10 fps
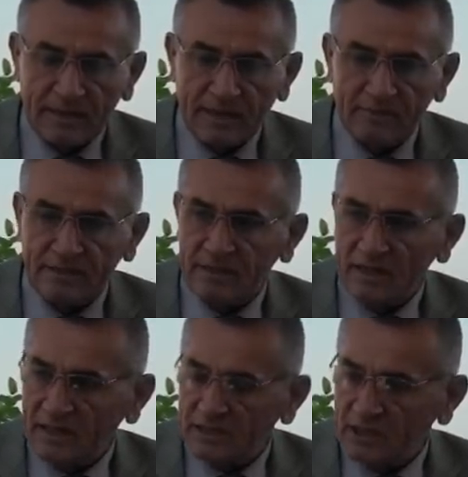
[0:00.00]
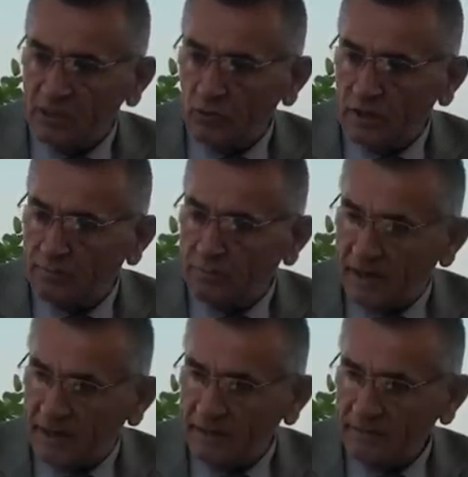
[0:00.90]
devletin alacağı olan
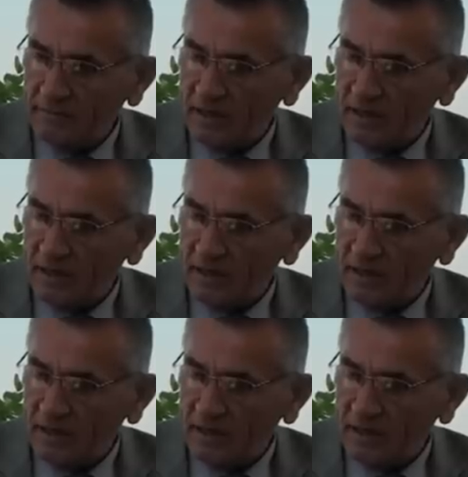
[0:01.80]
para,